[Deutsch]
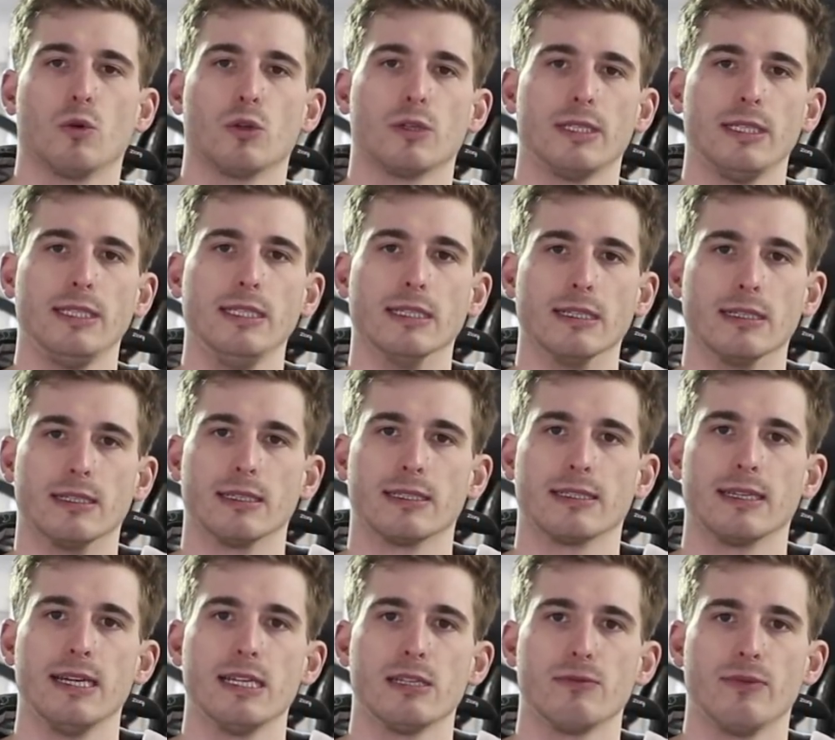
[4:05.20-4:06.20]
montiert.
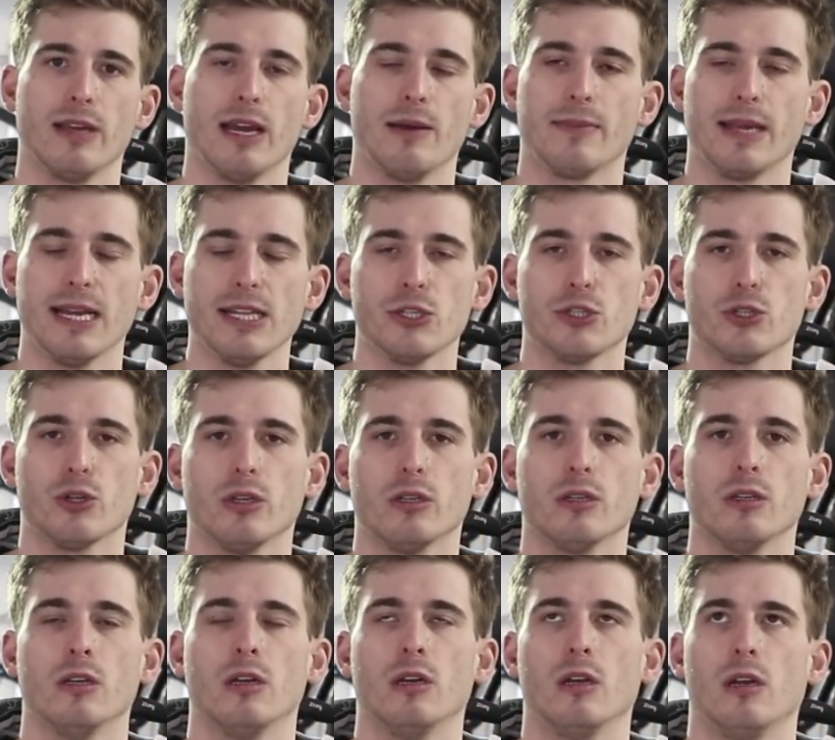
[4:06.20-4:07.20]
Das heißt, wir haben jetzt
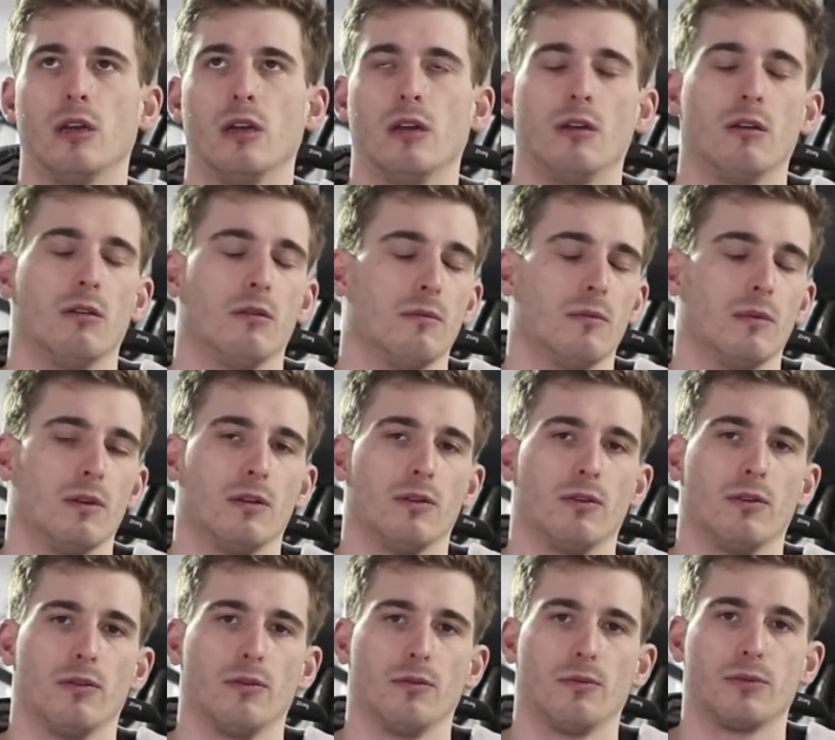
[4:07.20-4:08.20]
schon
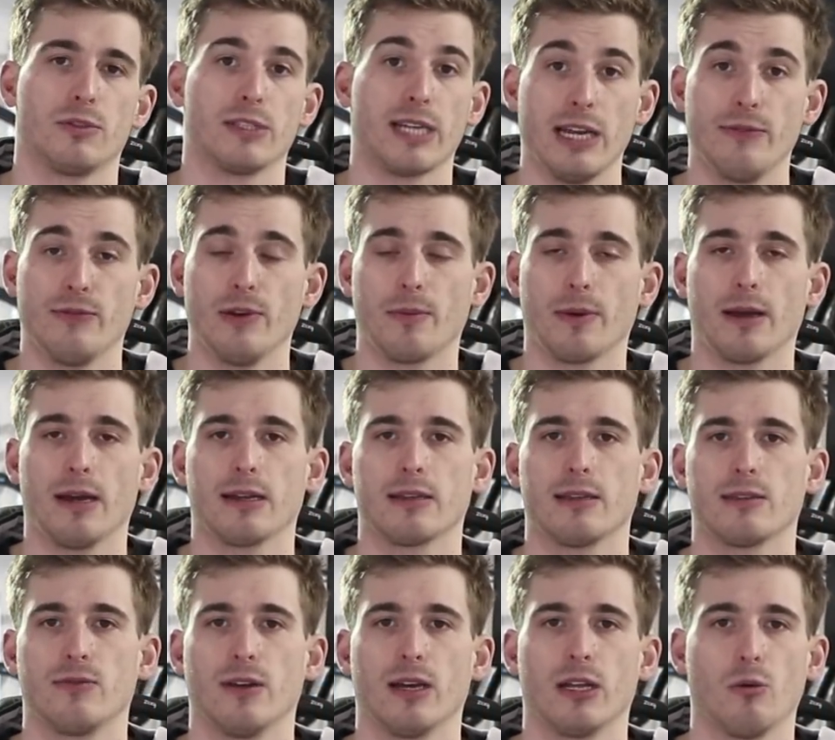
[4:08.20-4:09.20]
Zeit verbracht,
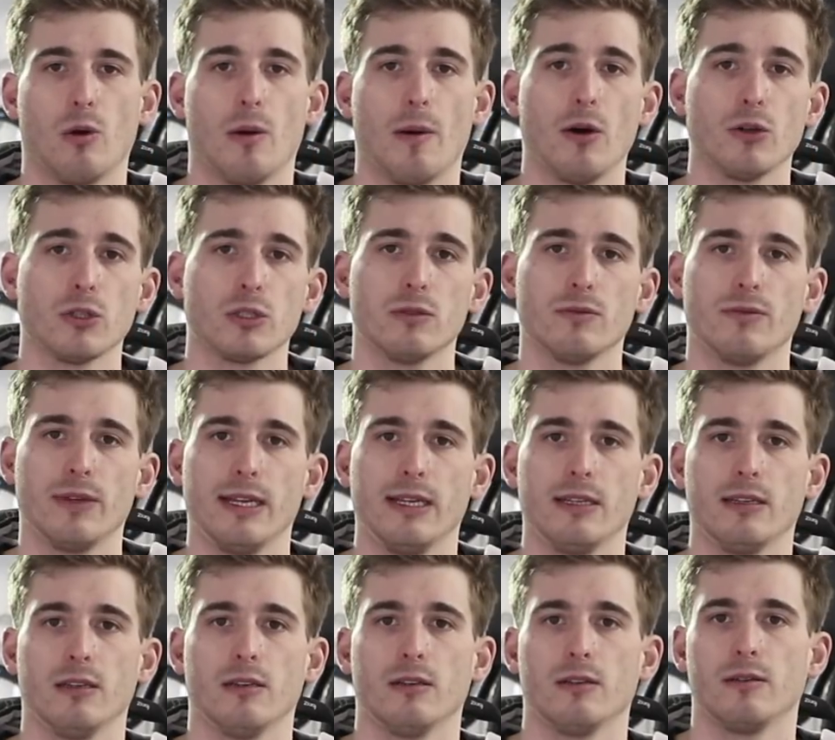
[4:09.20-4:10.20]
das Fahrrad überhaupt
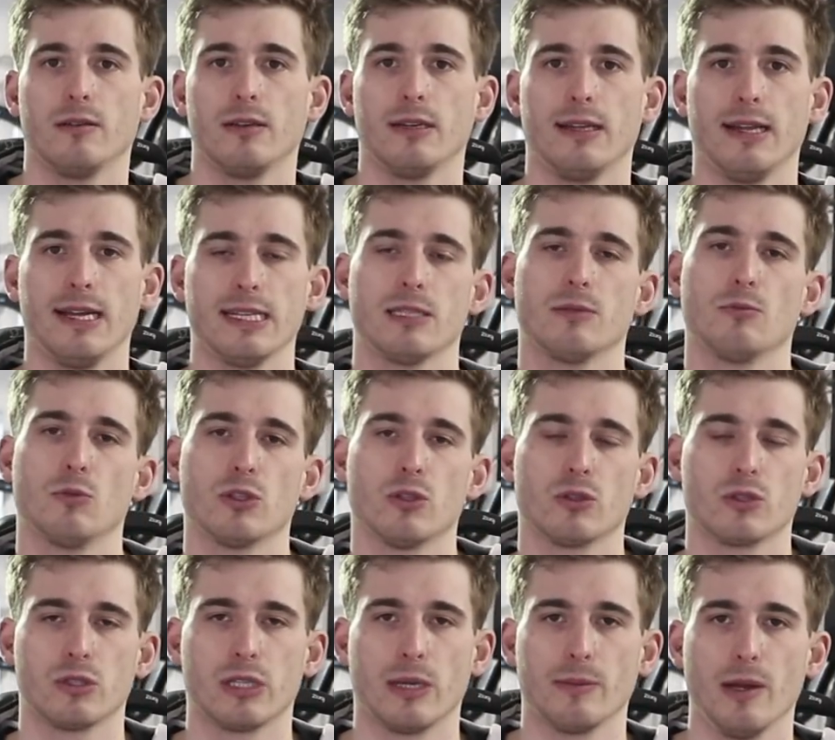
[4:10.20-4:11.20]
auszuwählen, Jetzt muss
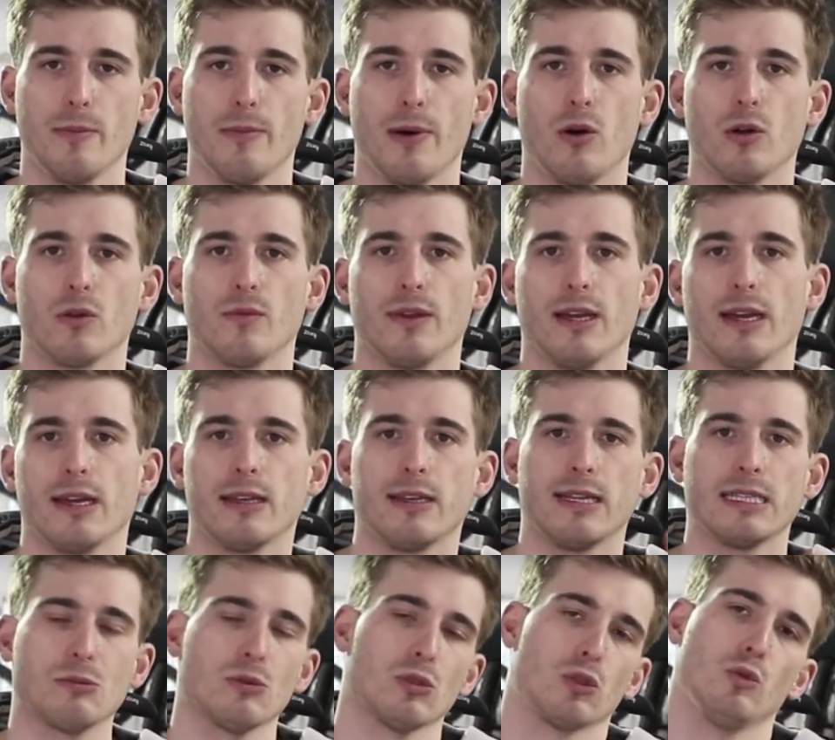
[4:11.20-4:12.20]
noch zusammengebaut werden,
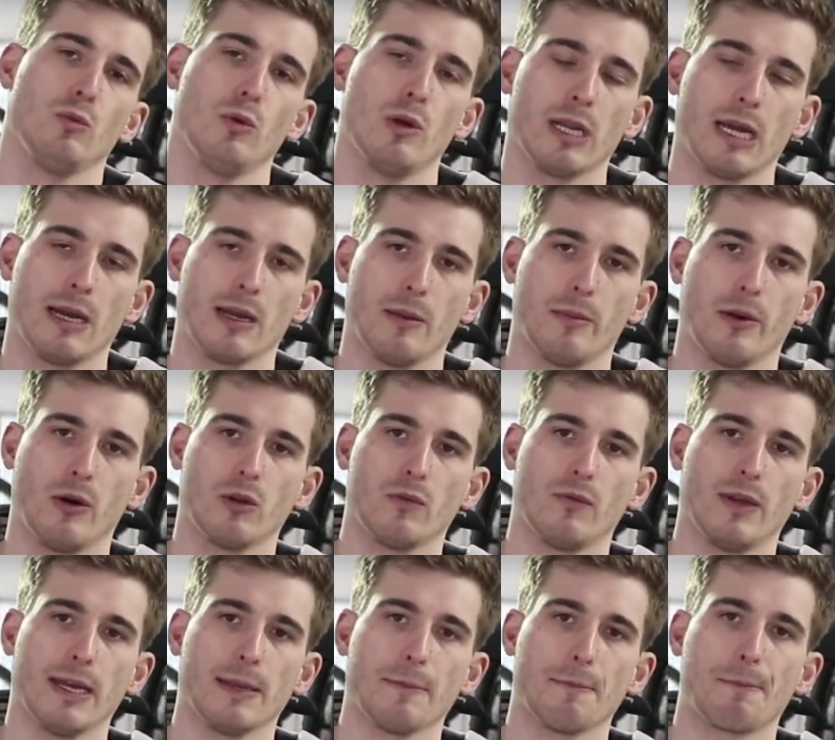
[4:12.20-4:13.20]
jetzt muss Zubehör dran gebaut
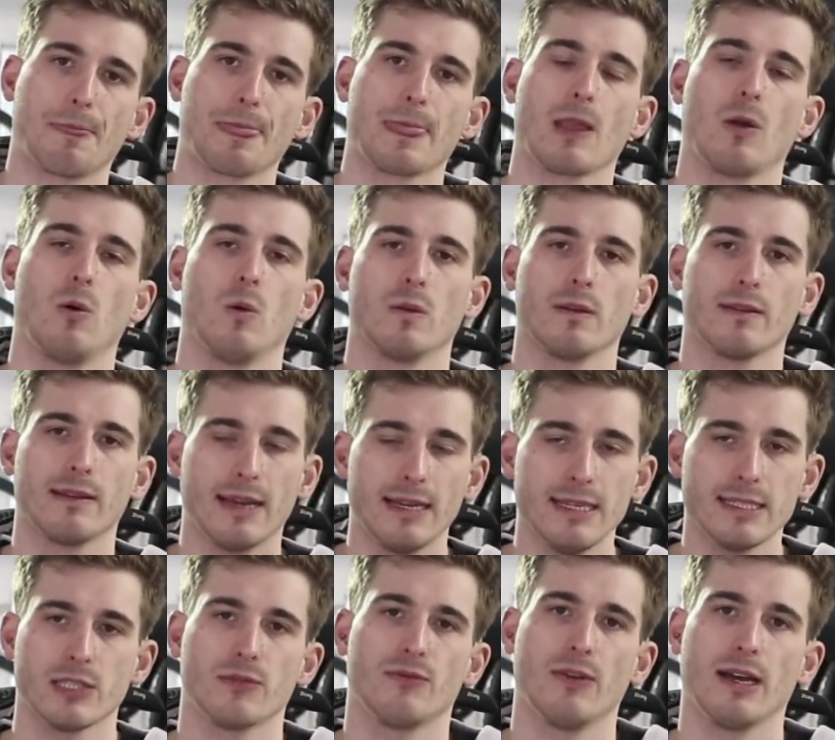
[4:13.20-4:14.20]
werden und dann
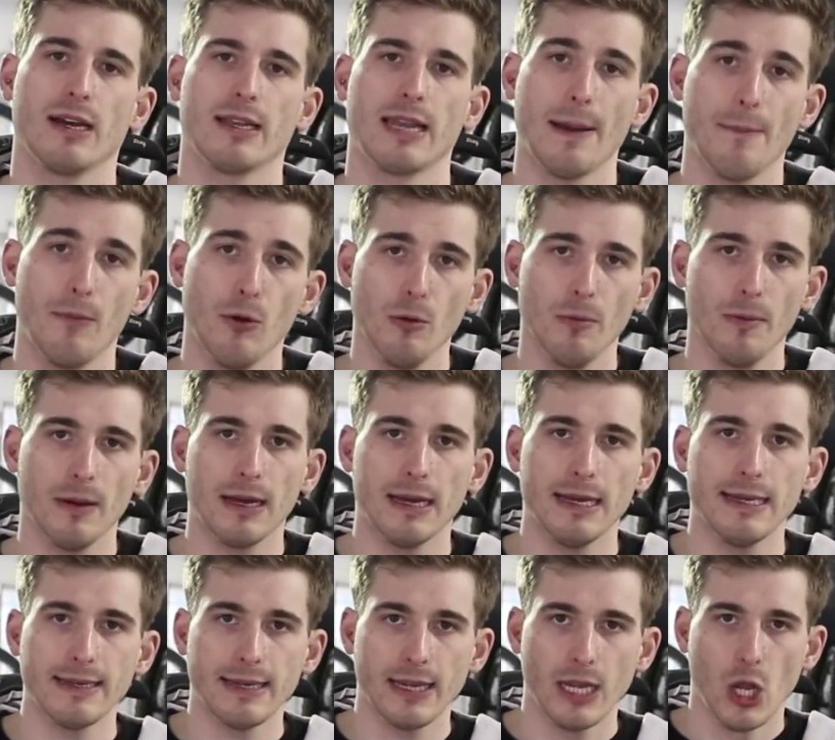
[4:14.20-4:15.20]
ist das Fahrrad
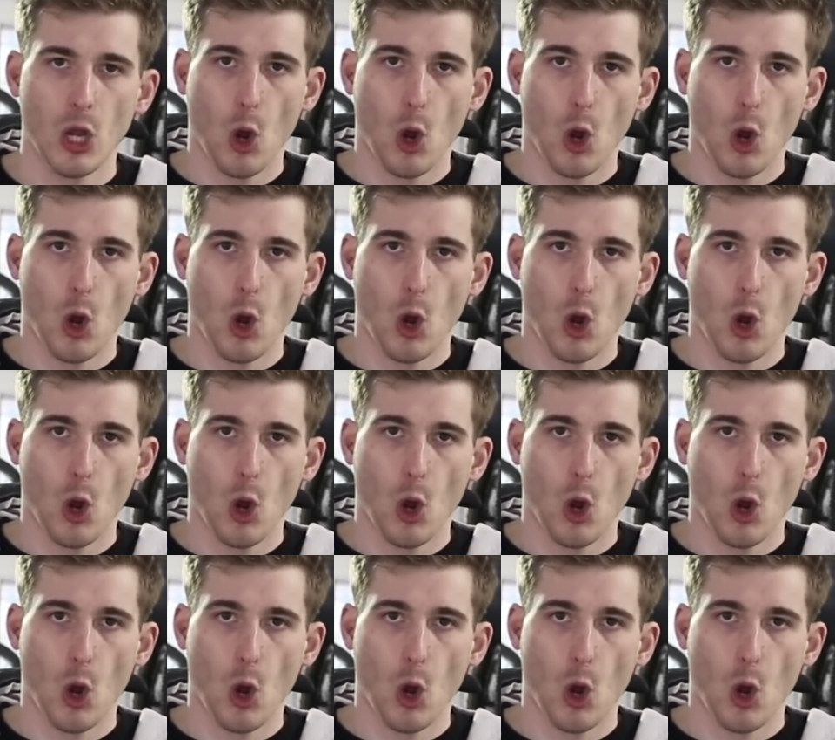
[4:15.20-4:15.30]
abholbereit.